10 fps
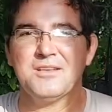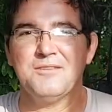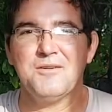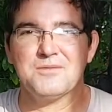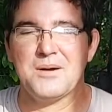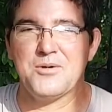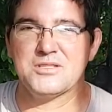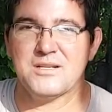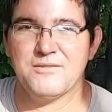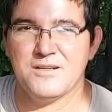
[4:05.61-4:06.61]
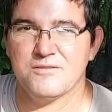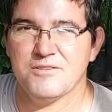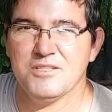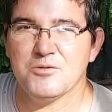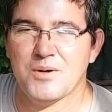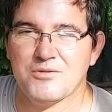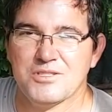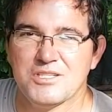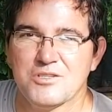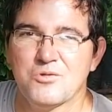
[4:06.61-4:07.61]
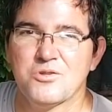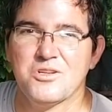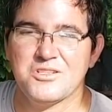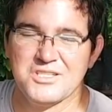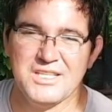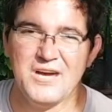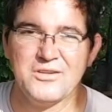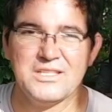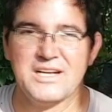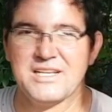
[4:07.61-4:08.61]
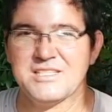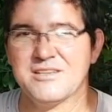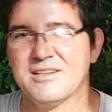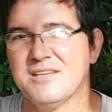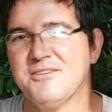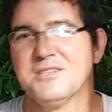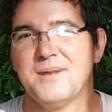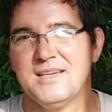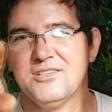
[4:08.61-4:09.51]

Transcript: que vamos estar postando vários vídeos para vocês que curtem nosso canal, que está crescendo cada vez mais.